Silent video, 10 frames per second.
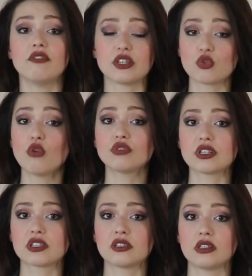ve
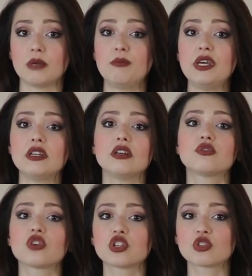sonrasında da 1
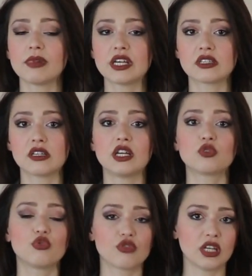yıl çalışma
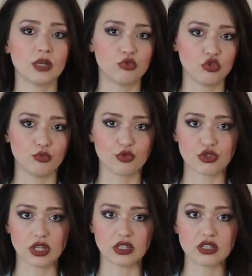iziyle Türkiye'de
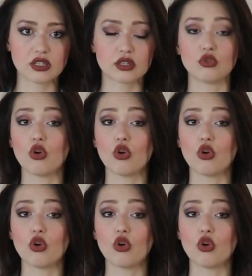bulunmuşsanız